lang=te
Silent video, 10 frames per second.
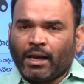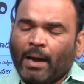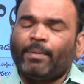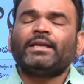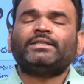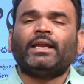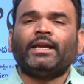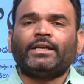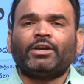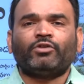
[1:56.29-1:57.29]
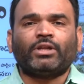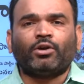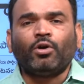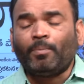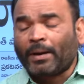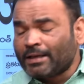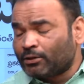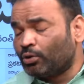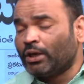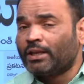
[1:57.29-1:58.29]
లాభ నష్టాలు ఏంటి అనే దాంట్లో
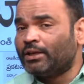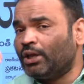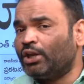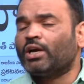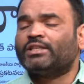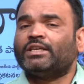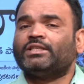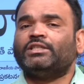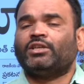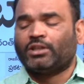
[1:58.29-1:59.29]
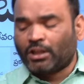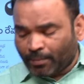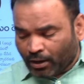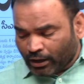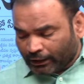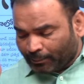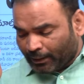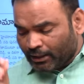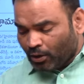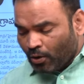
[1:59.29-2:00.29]
ప్రజలతో నేరి నేరుగా చర్చించిన సందర్భాలు గత
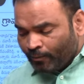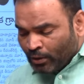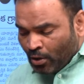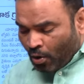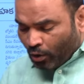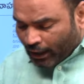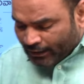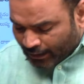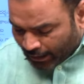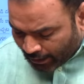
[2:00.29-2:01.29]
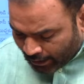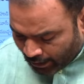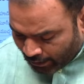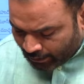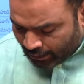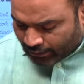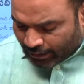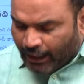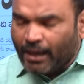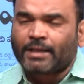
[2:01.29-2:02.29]
పదేళ్ళలో ఒక్కసారైనా కానీ ఈ
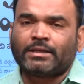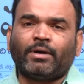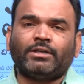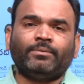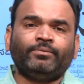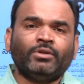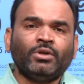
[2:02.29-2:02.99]
తెలంగాణ సమాజం